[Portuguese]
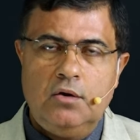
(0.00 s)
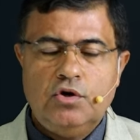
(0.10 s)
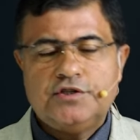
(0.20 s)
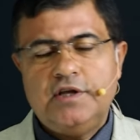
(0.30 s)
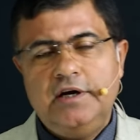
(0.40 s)

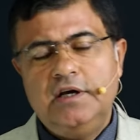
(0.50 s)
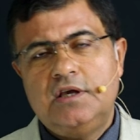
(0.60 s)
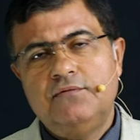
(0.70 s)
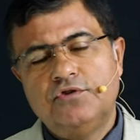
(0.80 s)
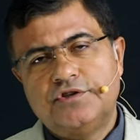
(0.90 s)
Gostaria
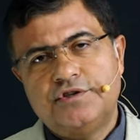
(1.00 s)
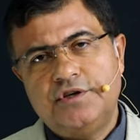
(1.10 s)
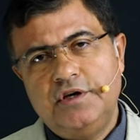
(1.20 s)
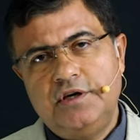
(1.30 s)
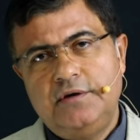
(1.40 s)
que
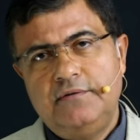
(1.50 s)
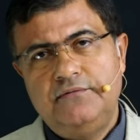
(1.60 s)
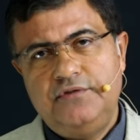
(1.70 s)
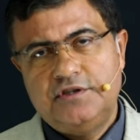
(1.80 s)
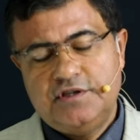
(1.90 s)
você
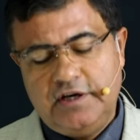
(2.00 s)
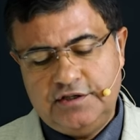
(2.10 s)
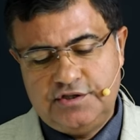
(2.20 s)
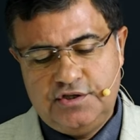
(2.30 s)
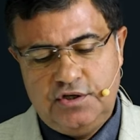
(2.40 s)

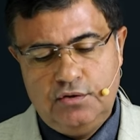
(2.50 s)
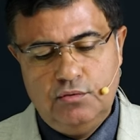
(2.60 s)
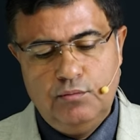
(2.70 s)
fizesse